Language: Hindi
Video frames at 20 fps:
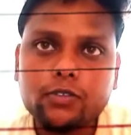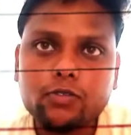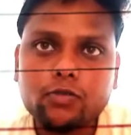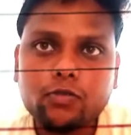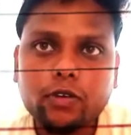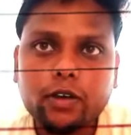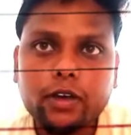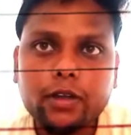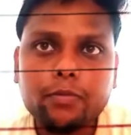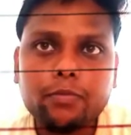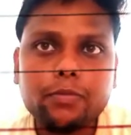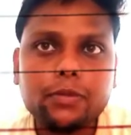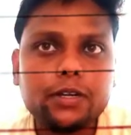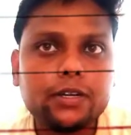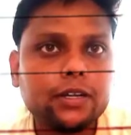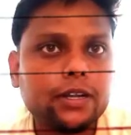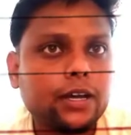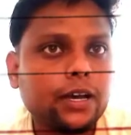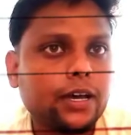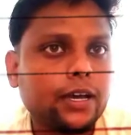स्क्वायर
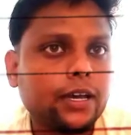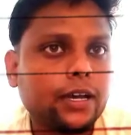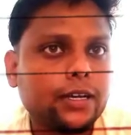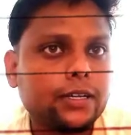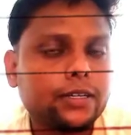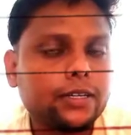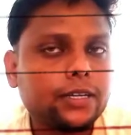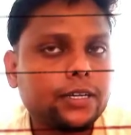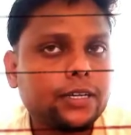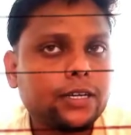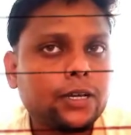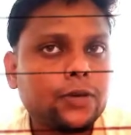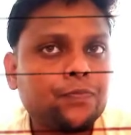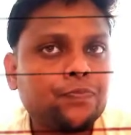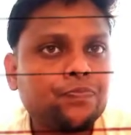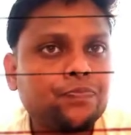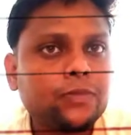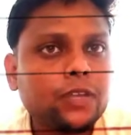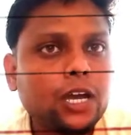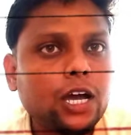मीटर आया ठीक है
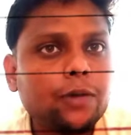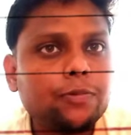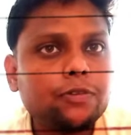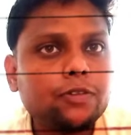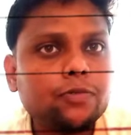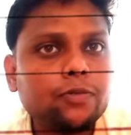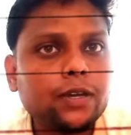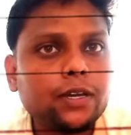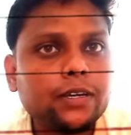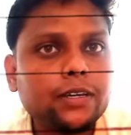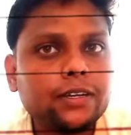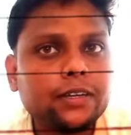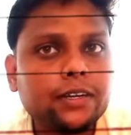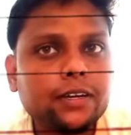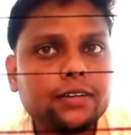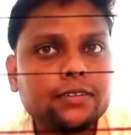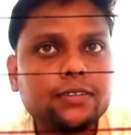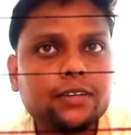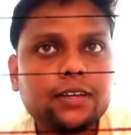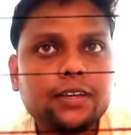अब इसमें
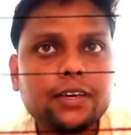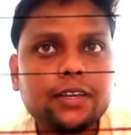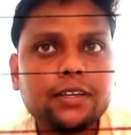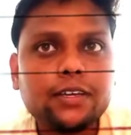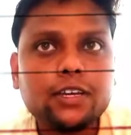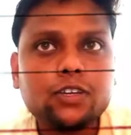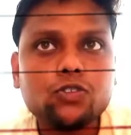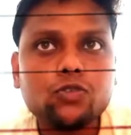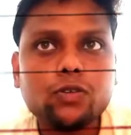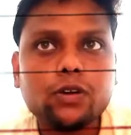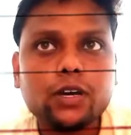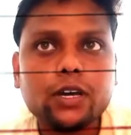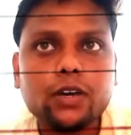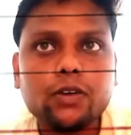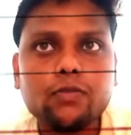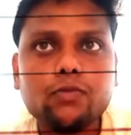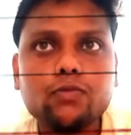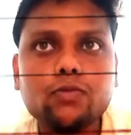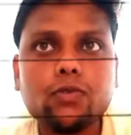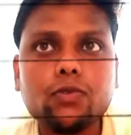डिडक्शन एरिया जो
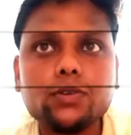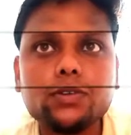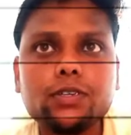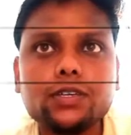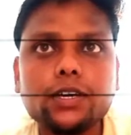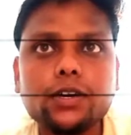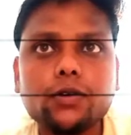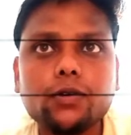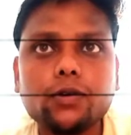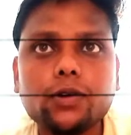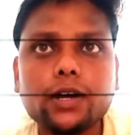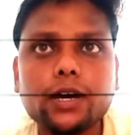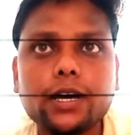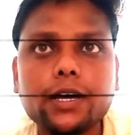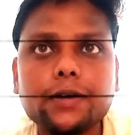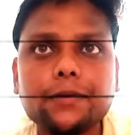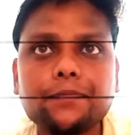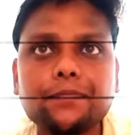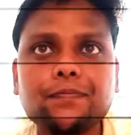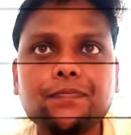है वो ये हो
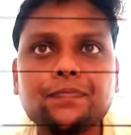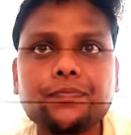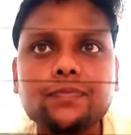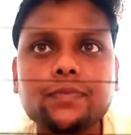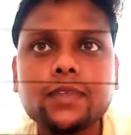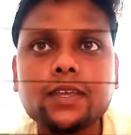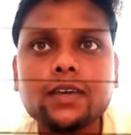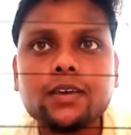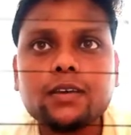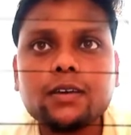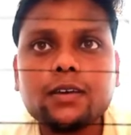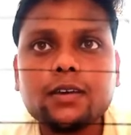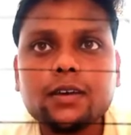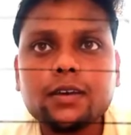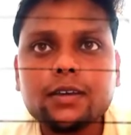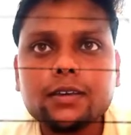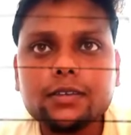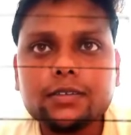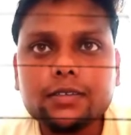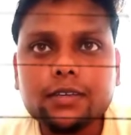रहा
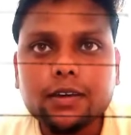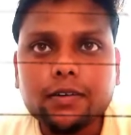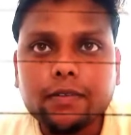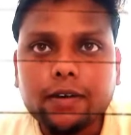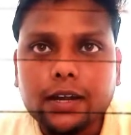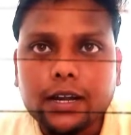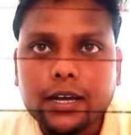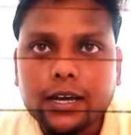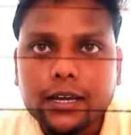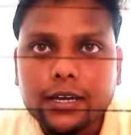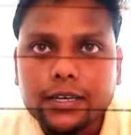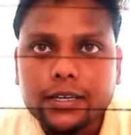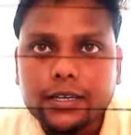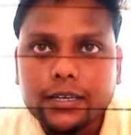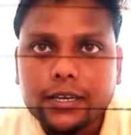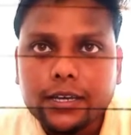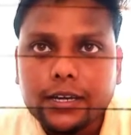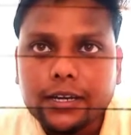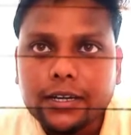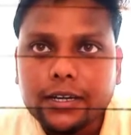है ये वाला
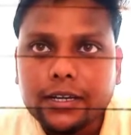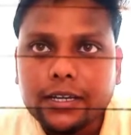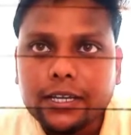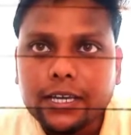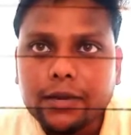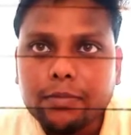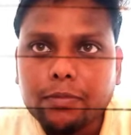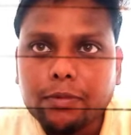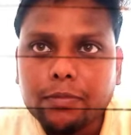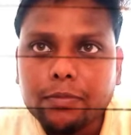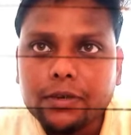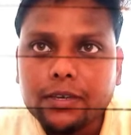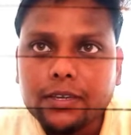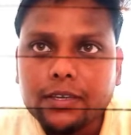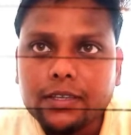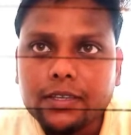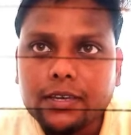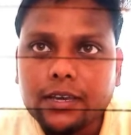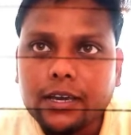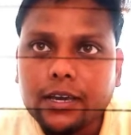एट्टी एम
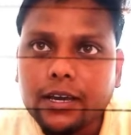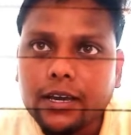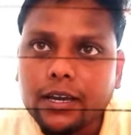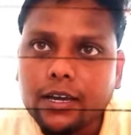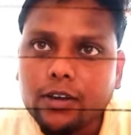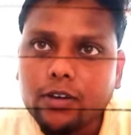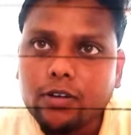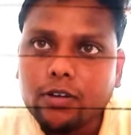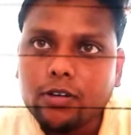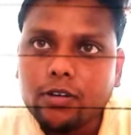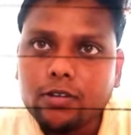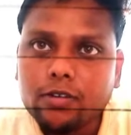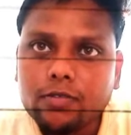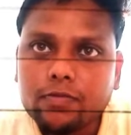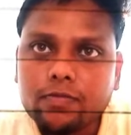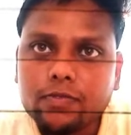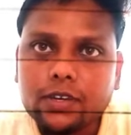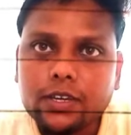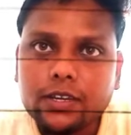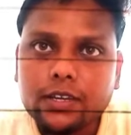एम ये है
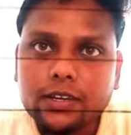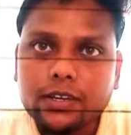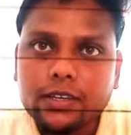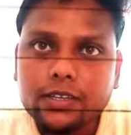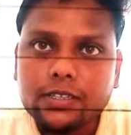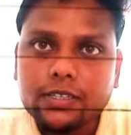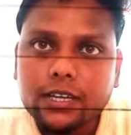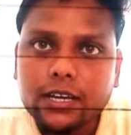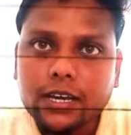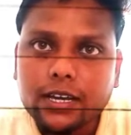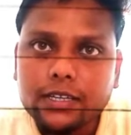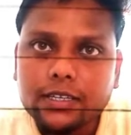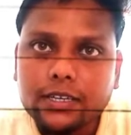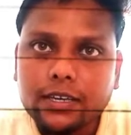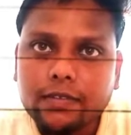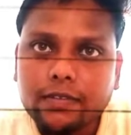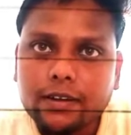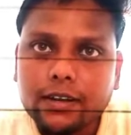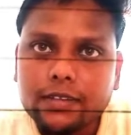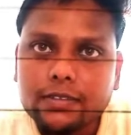और फिर नीचे का
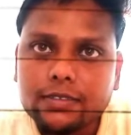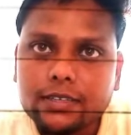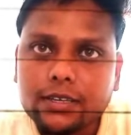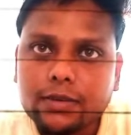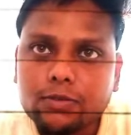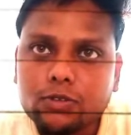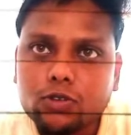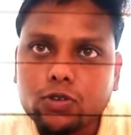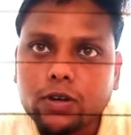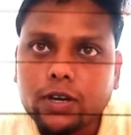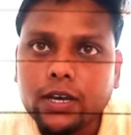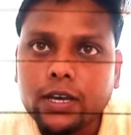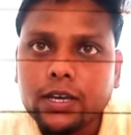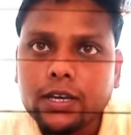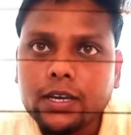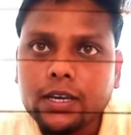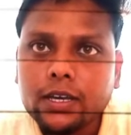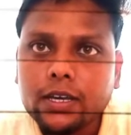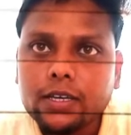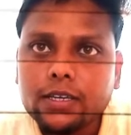ये वाला सेप जो है
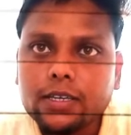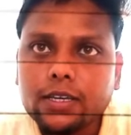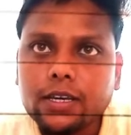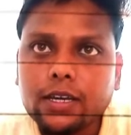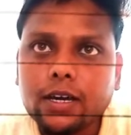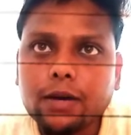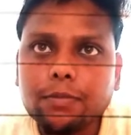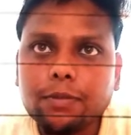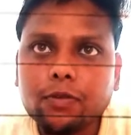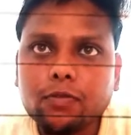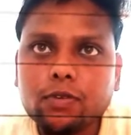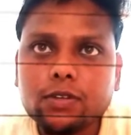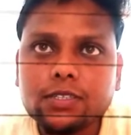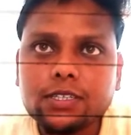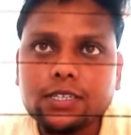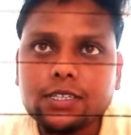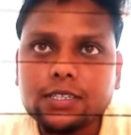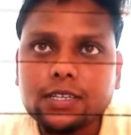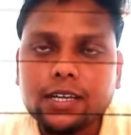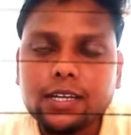ये हमने
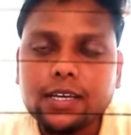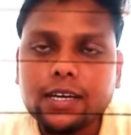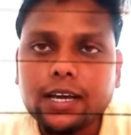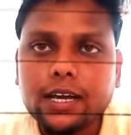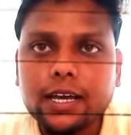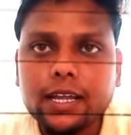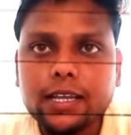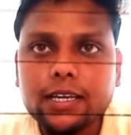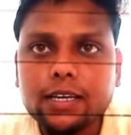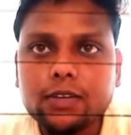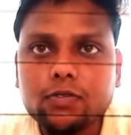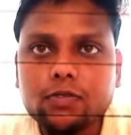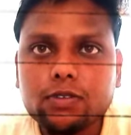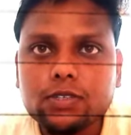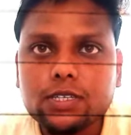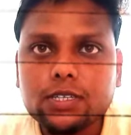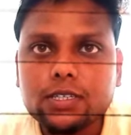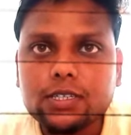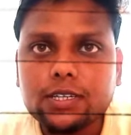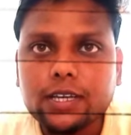160 लिखा है लेकिन
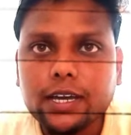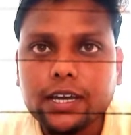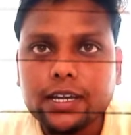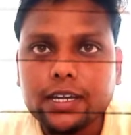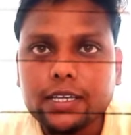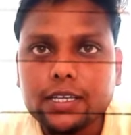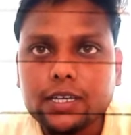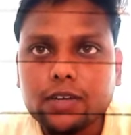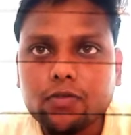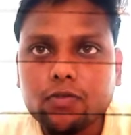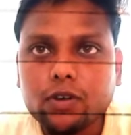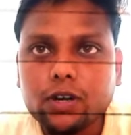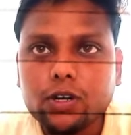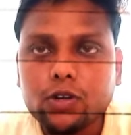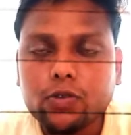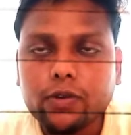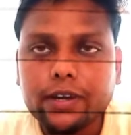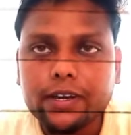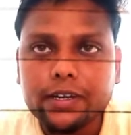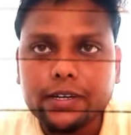160 है नहीं है
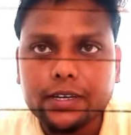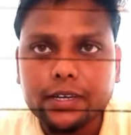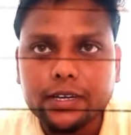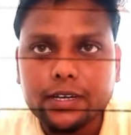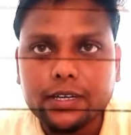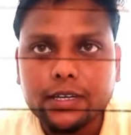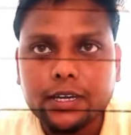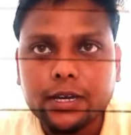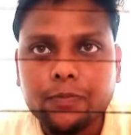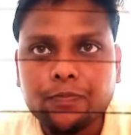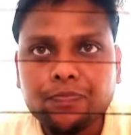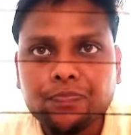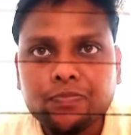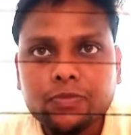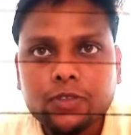120 है ठीक है